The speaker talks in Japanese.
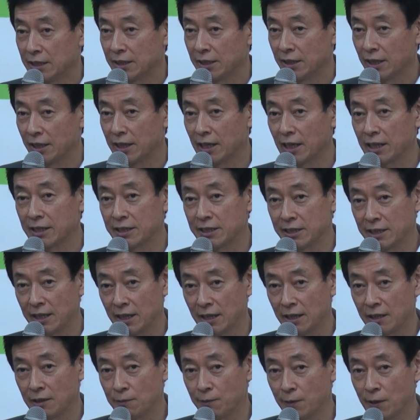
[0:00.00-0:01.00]
手書き
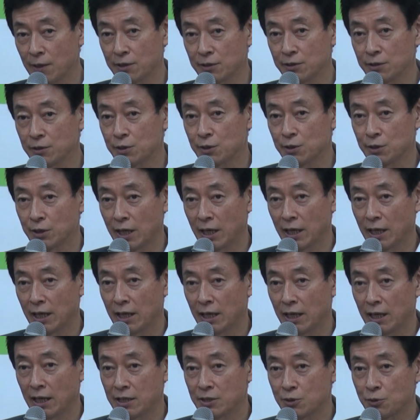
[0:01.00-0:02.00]
でファックス
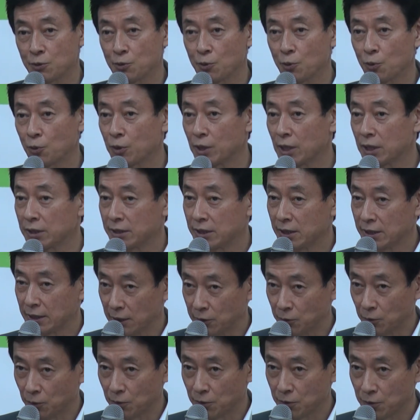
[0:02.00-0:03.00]
で、えそれを行ってい
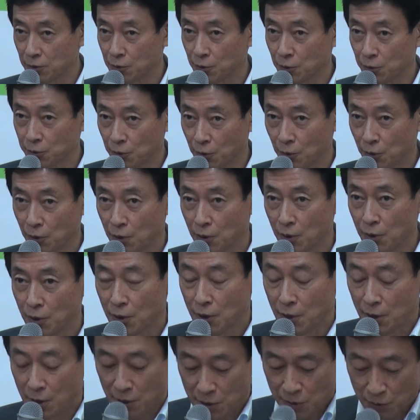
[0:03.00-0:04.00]
たということ
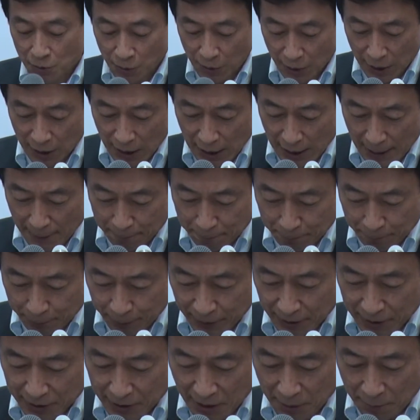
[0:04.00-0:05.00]
それから
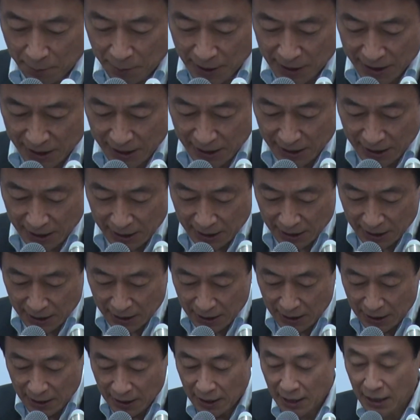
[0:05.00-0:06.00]
2点目に、
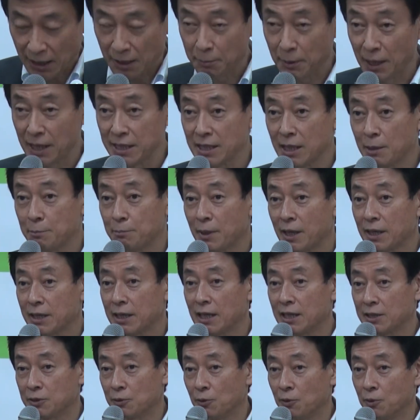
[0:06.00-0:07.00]
え
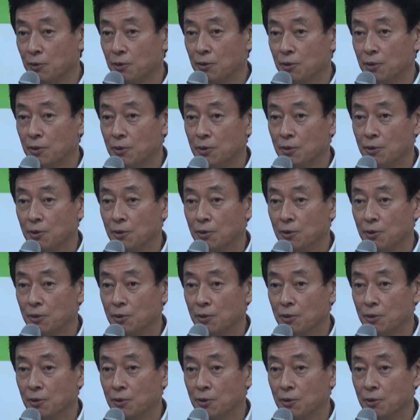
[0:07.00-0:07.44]
マイナンバーカード